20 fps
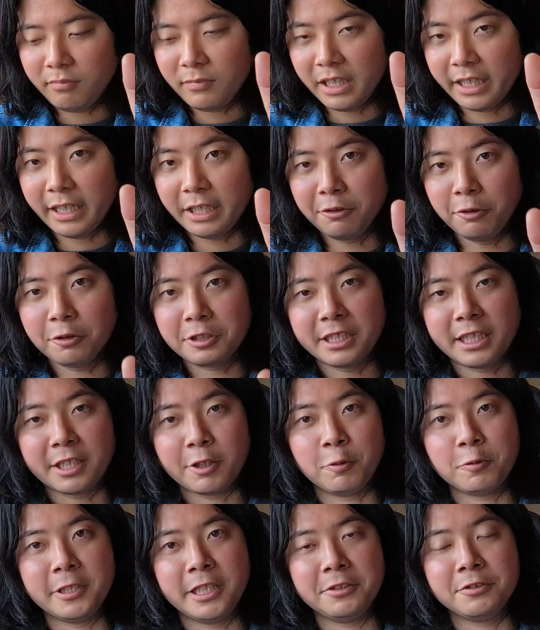えー、納期だ
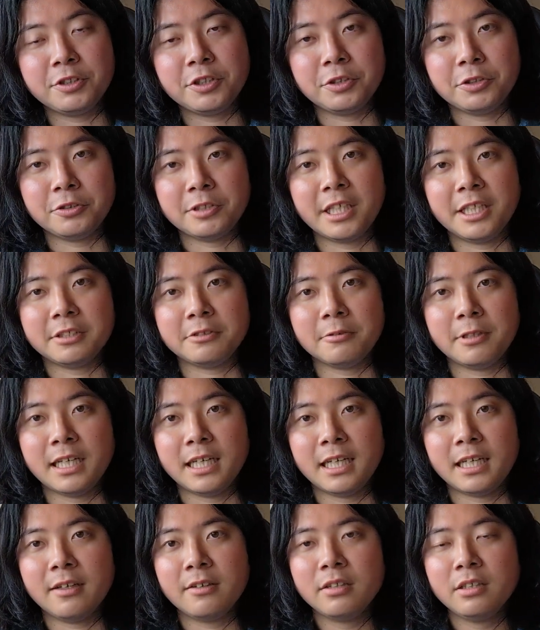け遅れるっていうケース
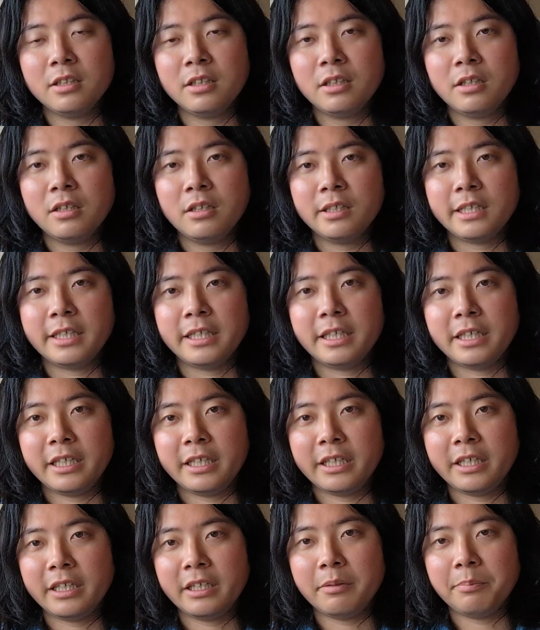は、
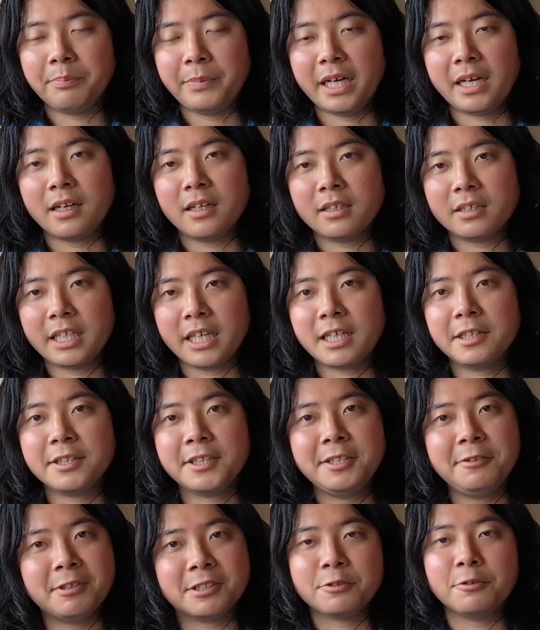えー、まあ、結果
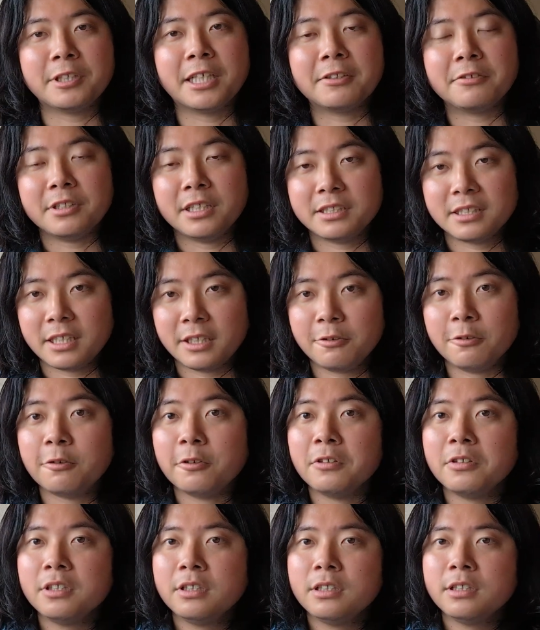的にはそうなるんですけ
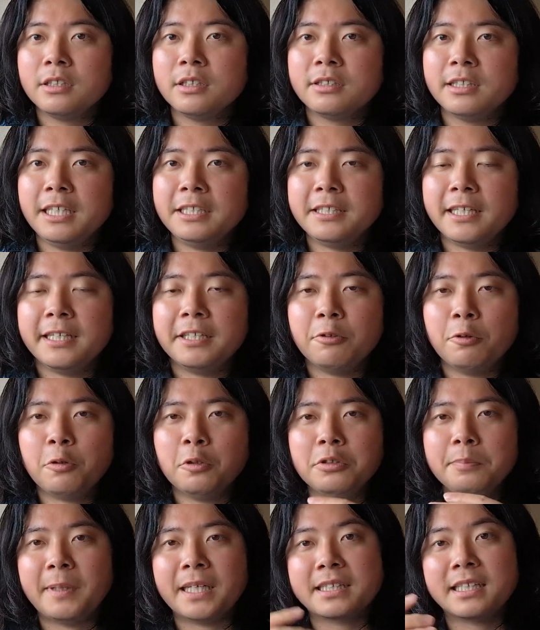ど、大体起
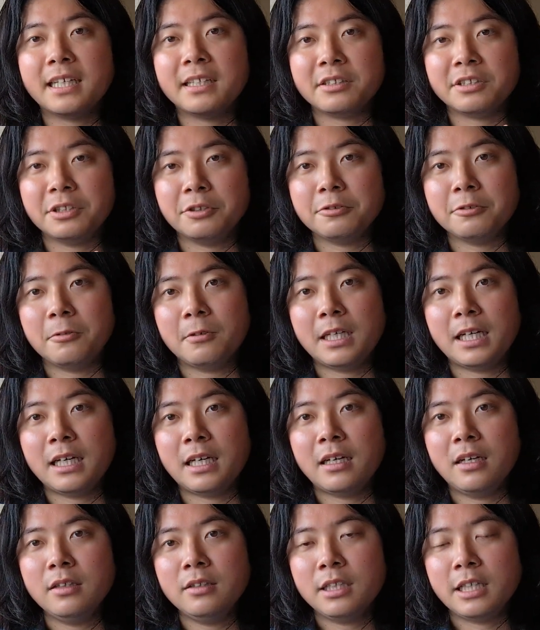こるパターンっていうの
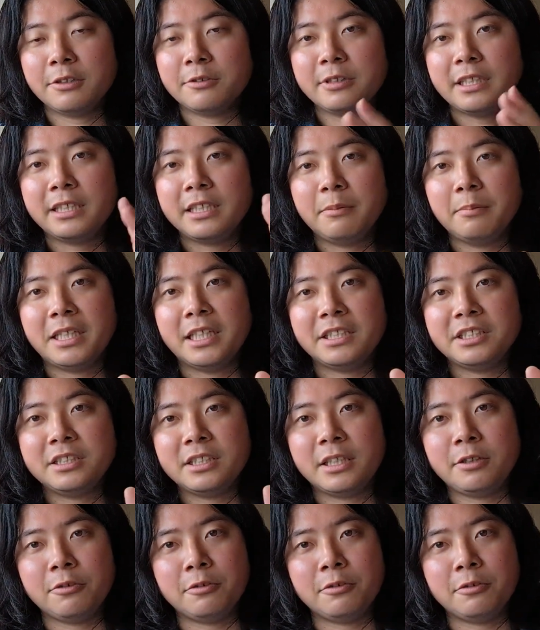は、あの、大体まあ1年